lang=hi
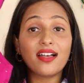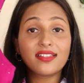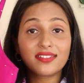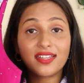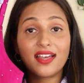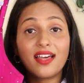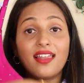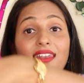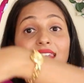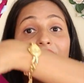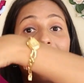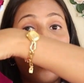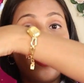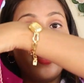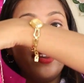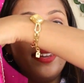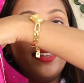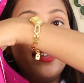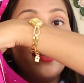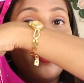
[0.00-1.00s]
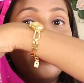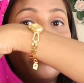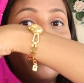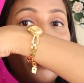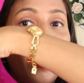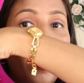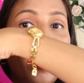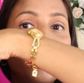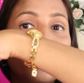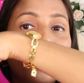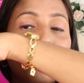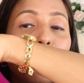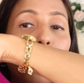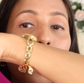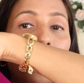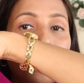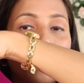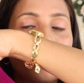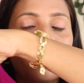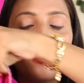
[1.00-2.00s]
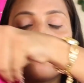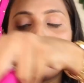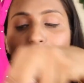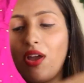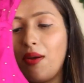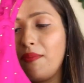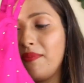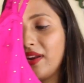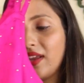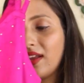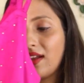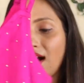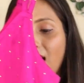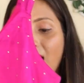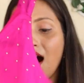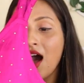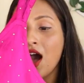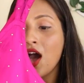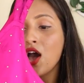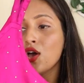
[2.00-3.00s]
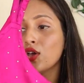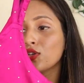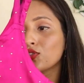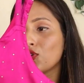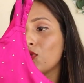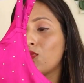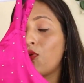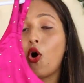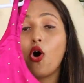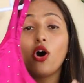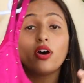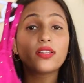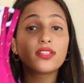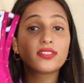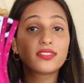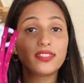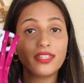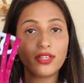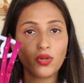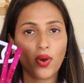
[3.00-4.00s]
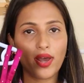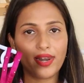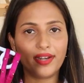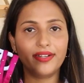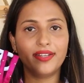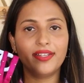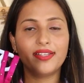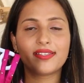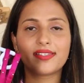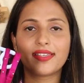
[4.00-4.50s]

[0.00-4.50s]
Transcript: खासा लाइनिंग अटैच पोलेस्टर फैब्रिक का सो so, बहुत अच्छी क्वालिटी